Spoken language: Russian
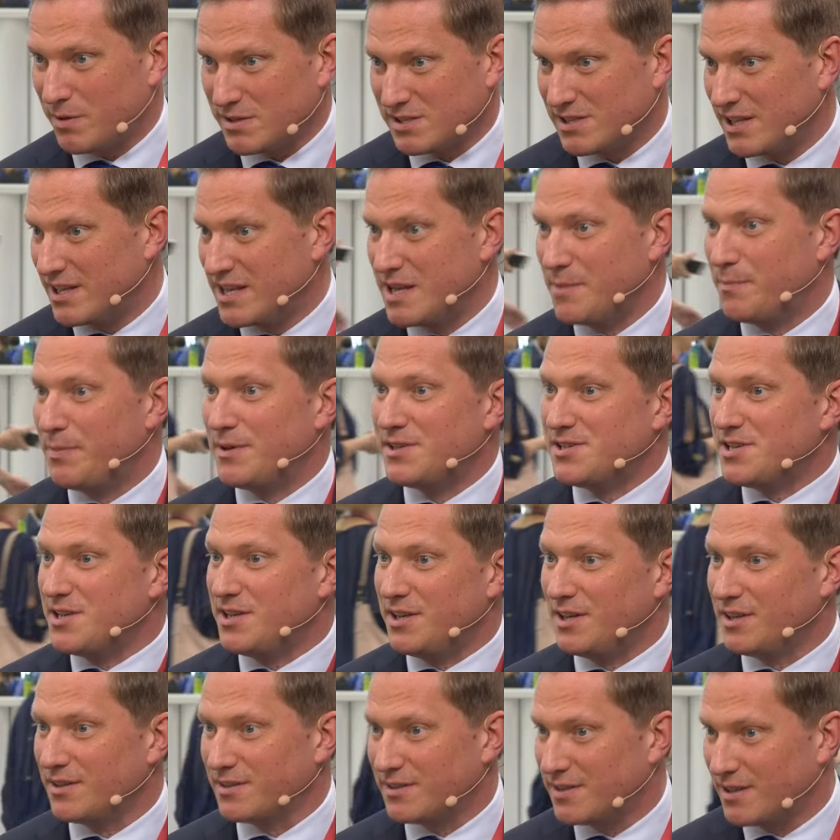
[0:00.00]
послание
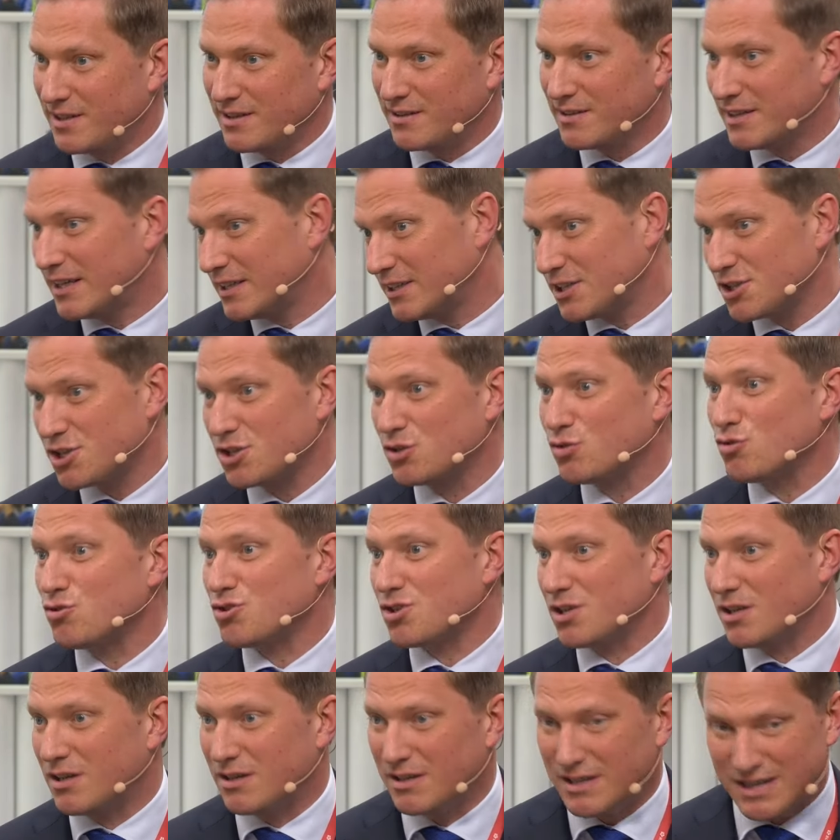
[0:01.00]
президента. Это же
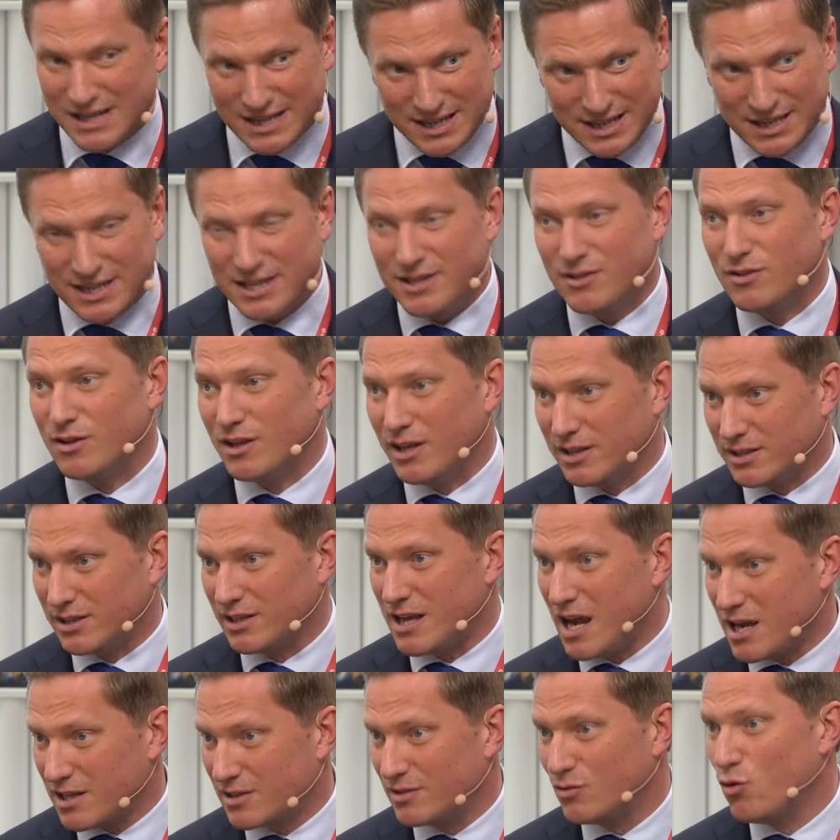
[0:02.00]
тоже не, это
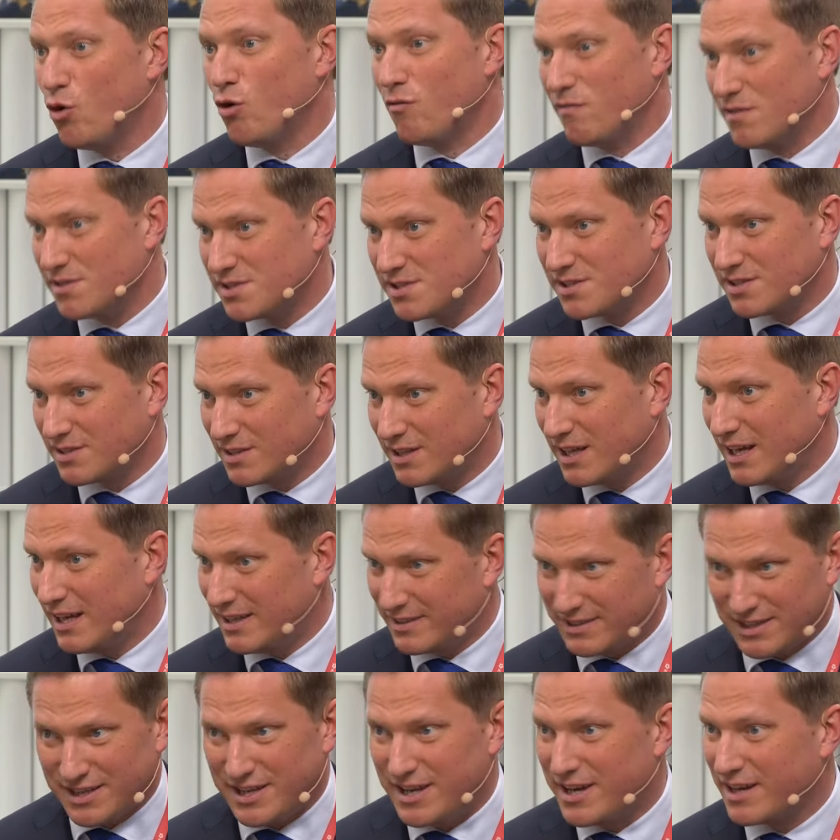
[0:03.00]
как новость, да,
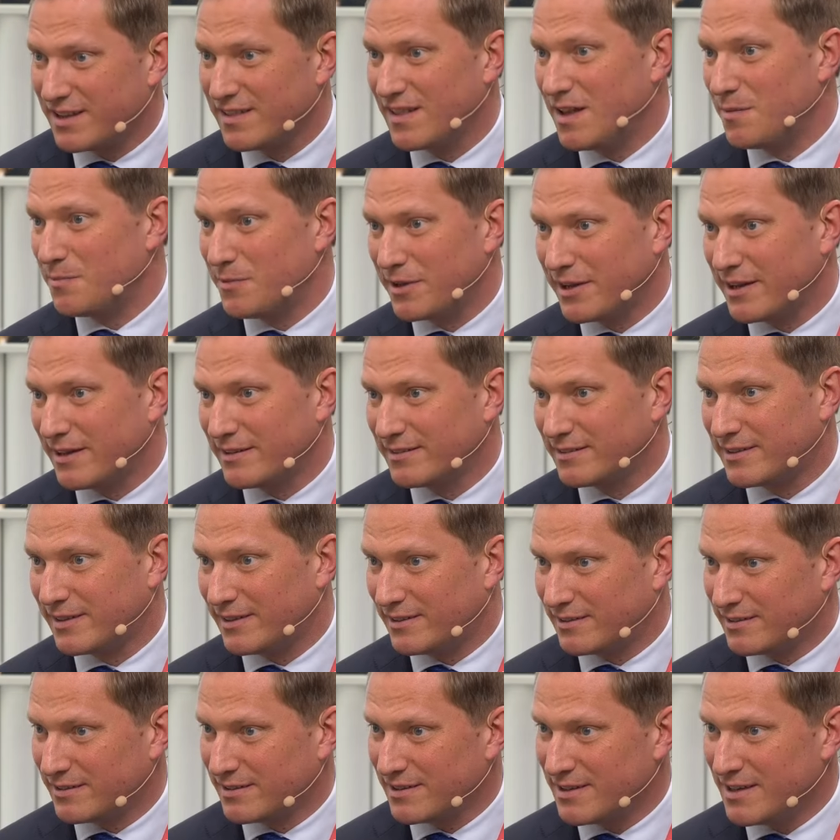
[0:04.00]
это не рекламный
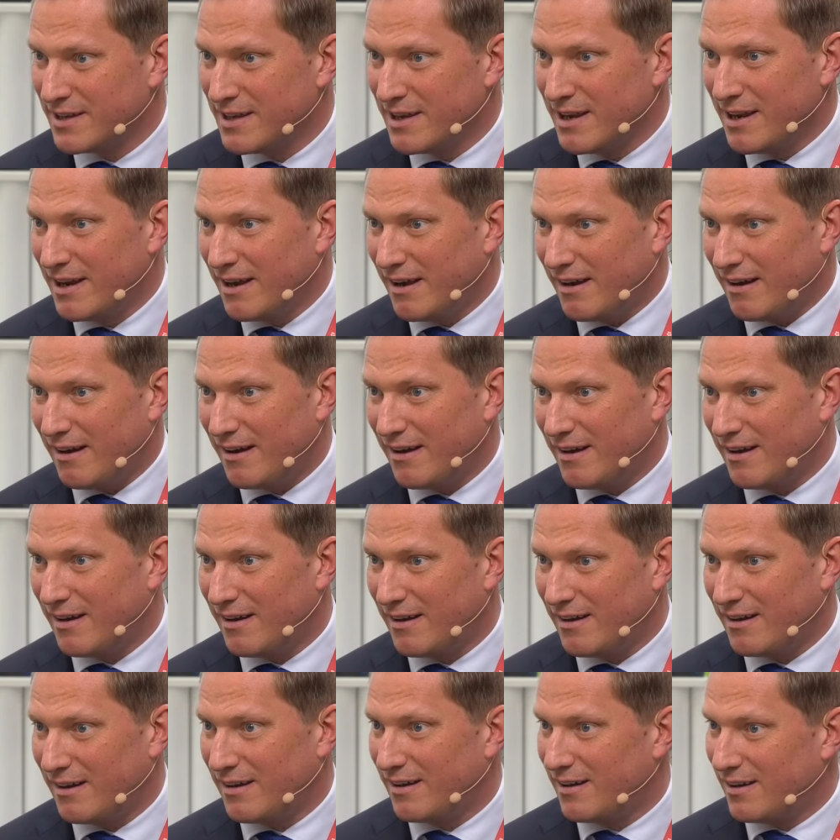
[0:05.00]
контент.
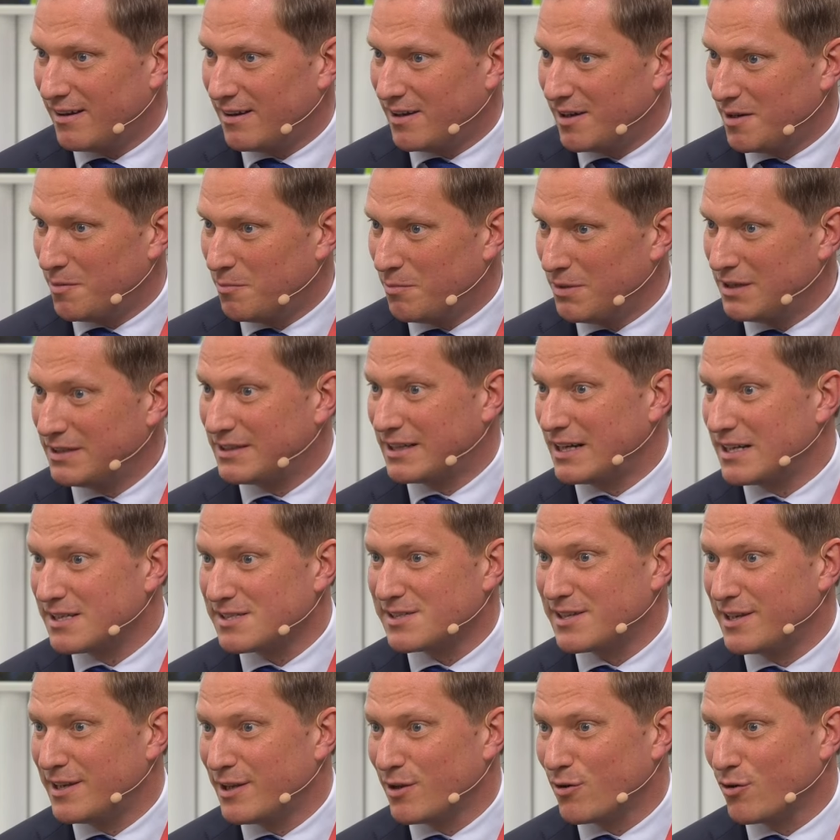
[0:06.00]
А, мы
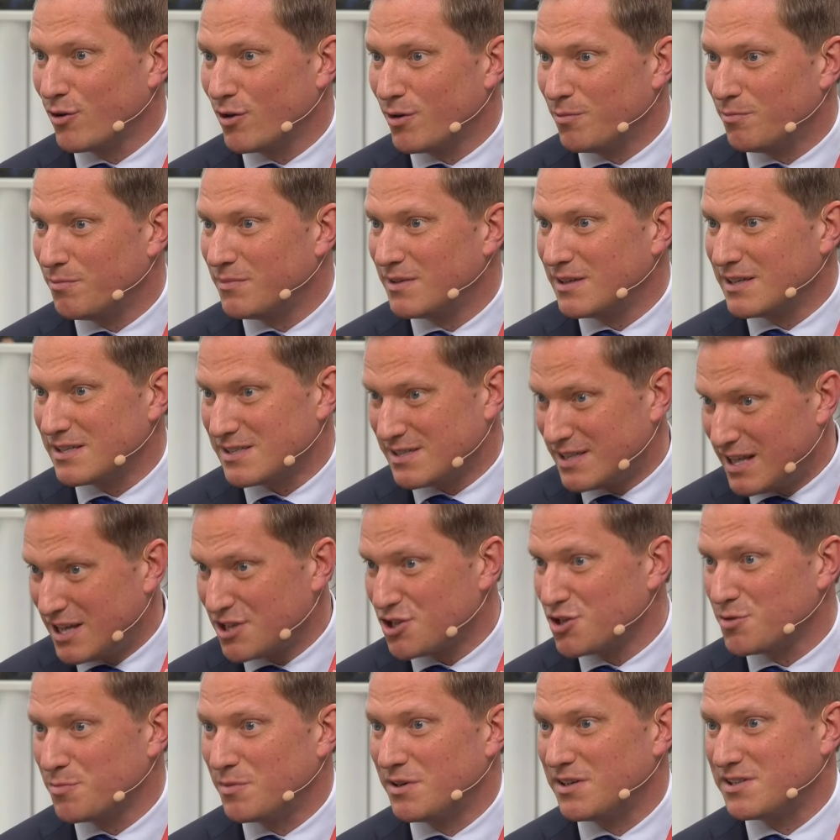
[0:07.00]
транслируем
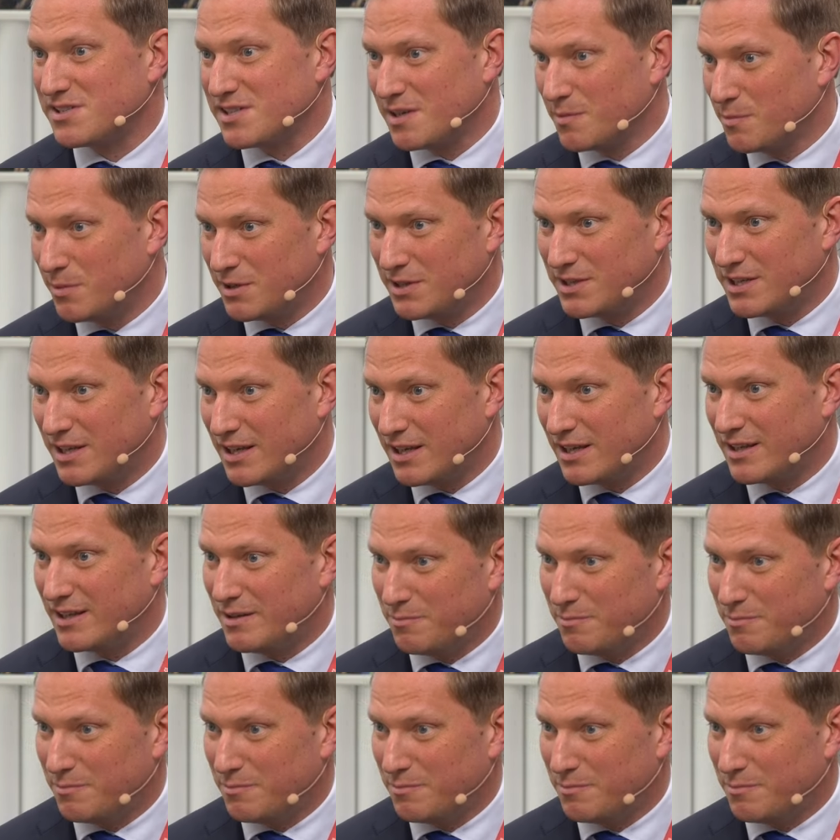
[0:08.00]
значимые события